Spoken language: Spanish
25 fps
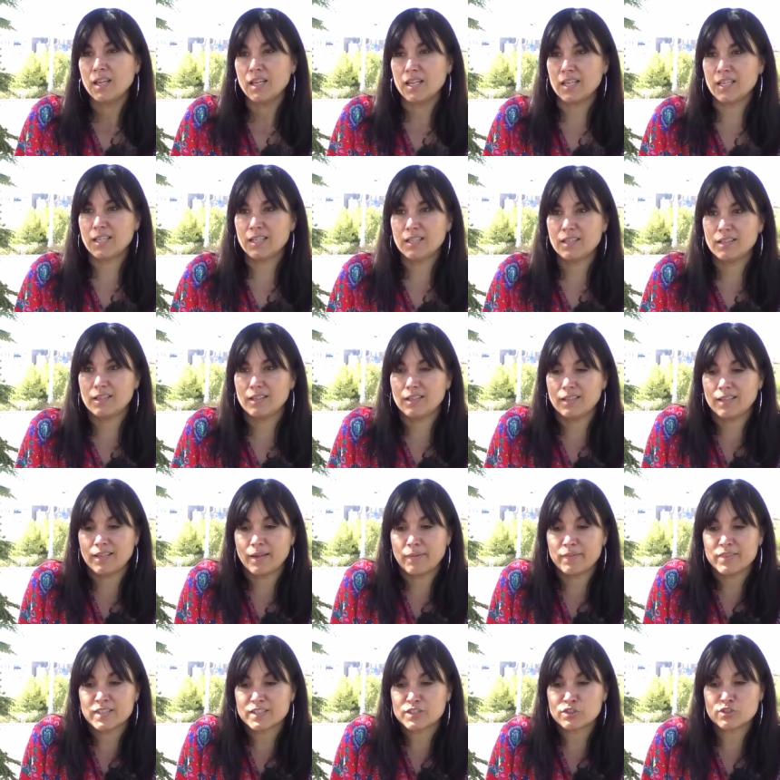y,
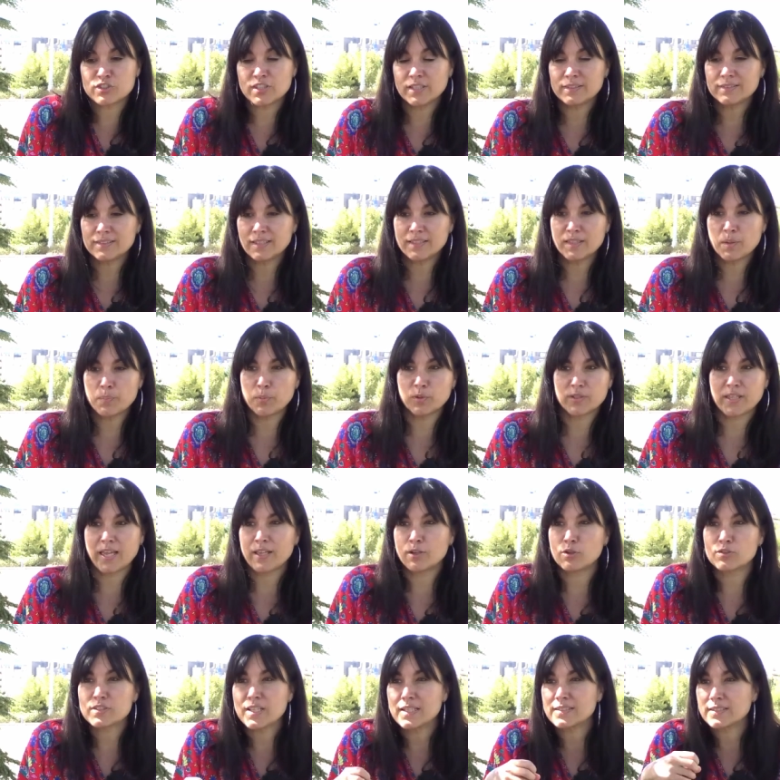a veces no se entiende por qué
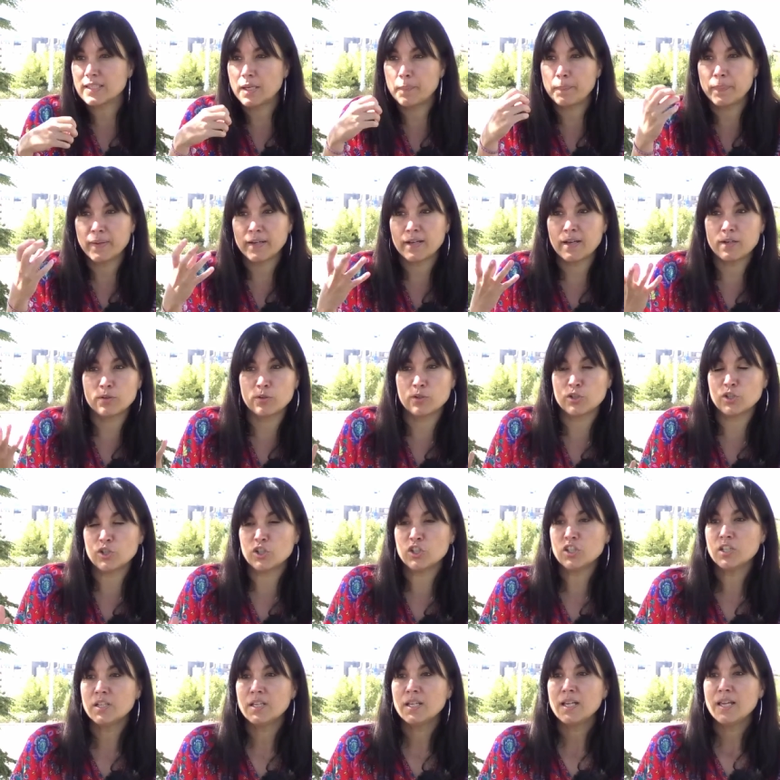hay cosas que pegan o
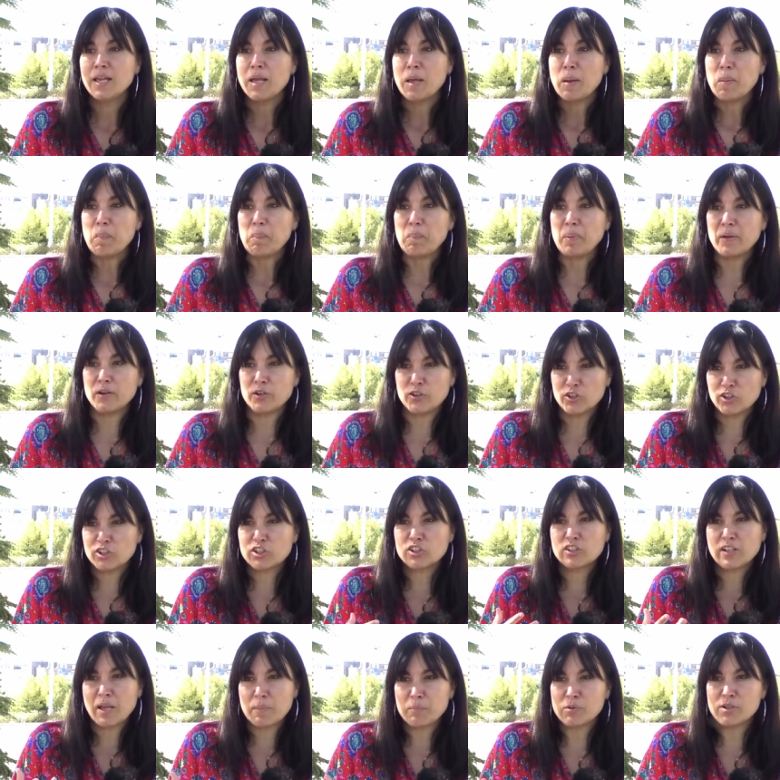no, pero yo
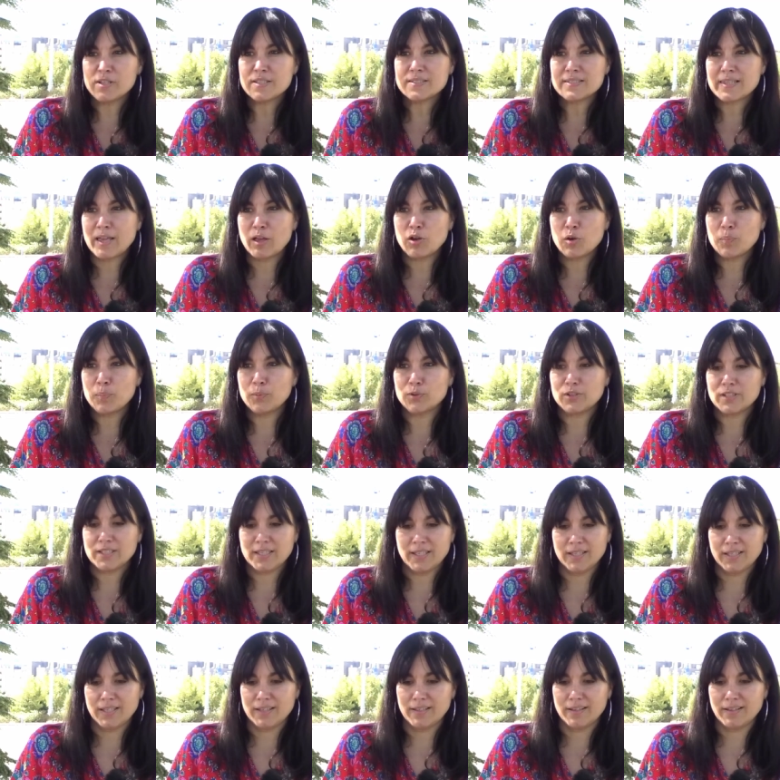creo que ha molestado
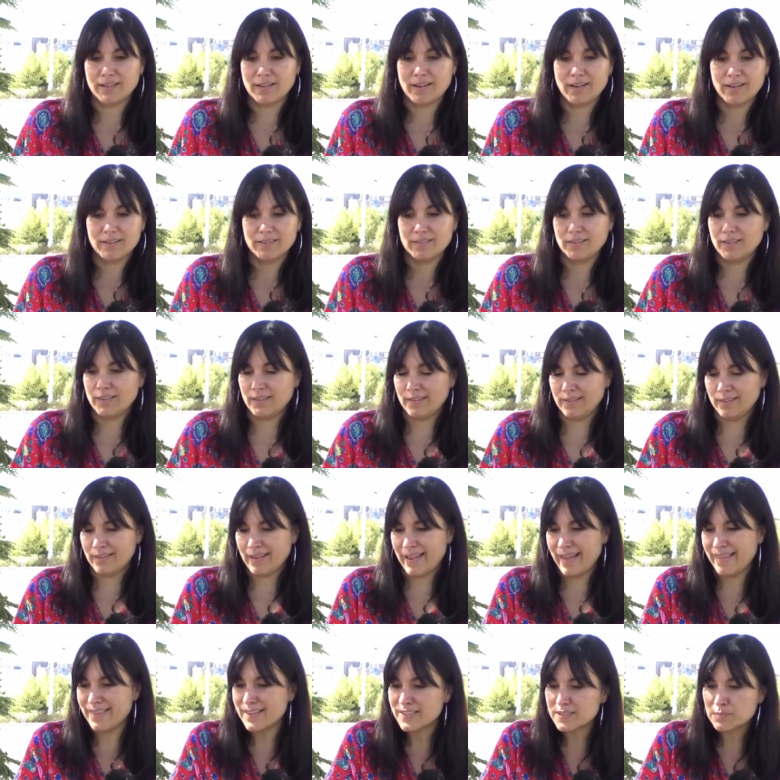porque eh,
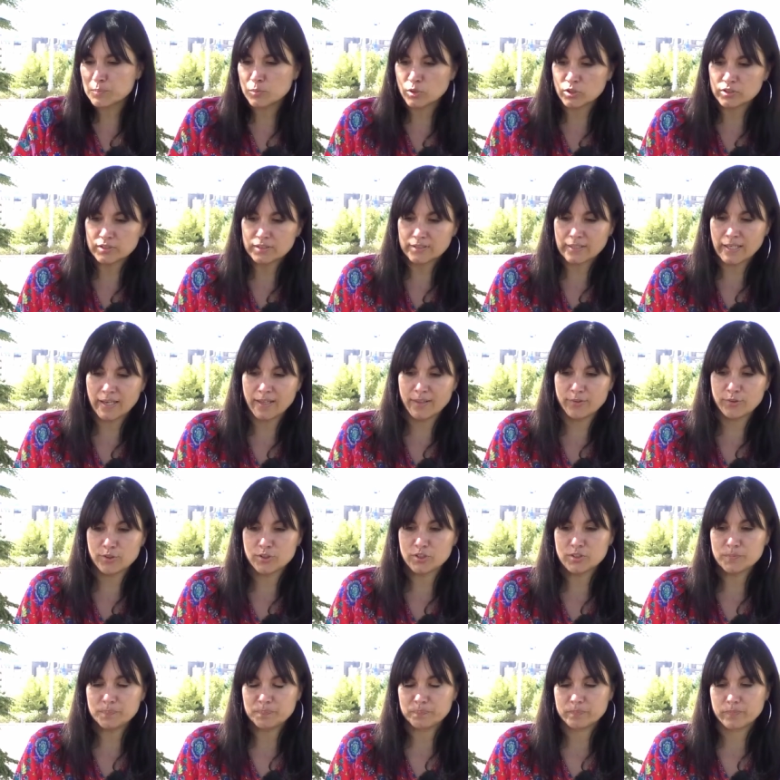ha
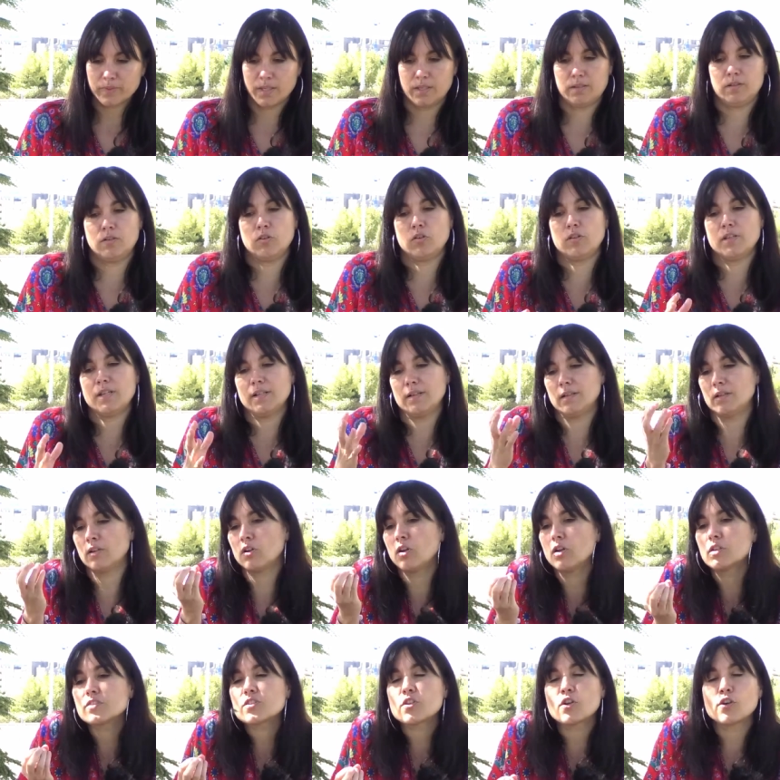desmontado no,
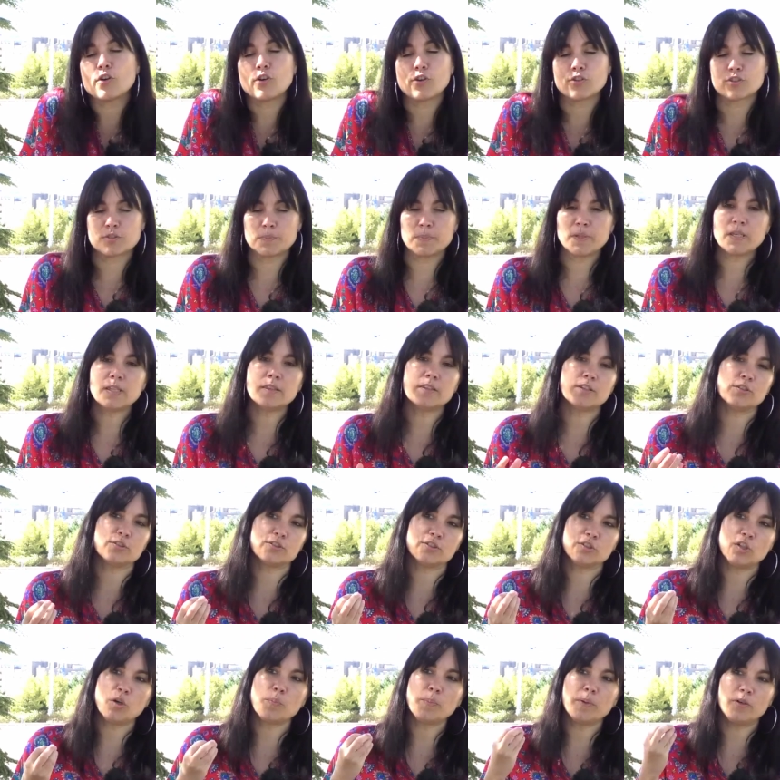solo los
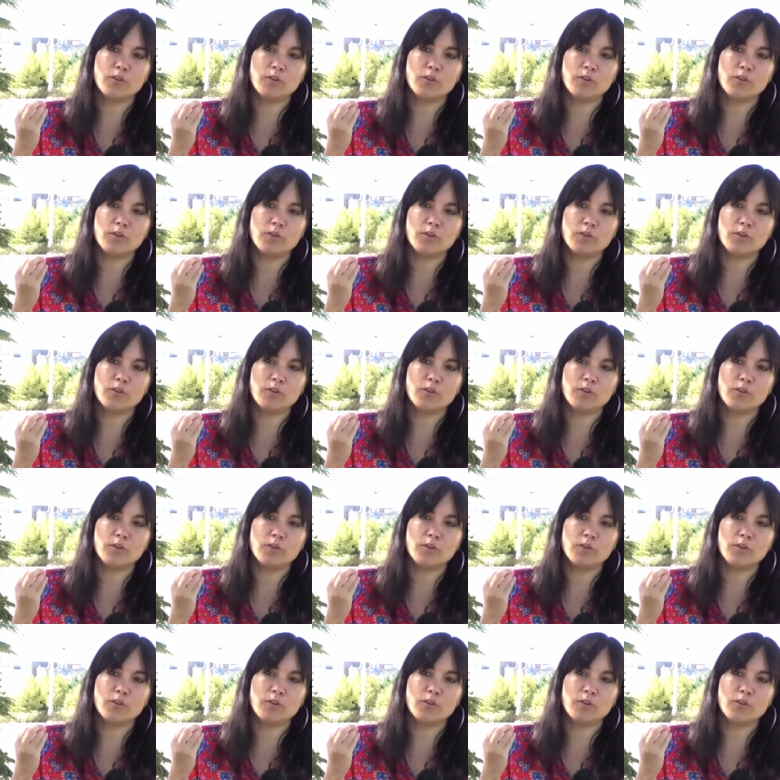vídeos, ¿no?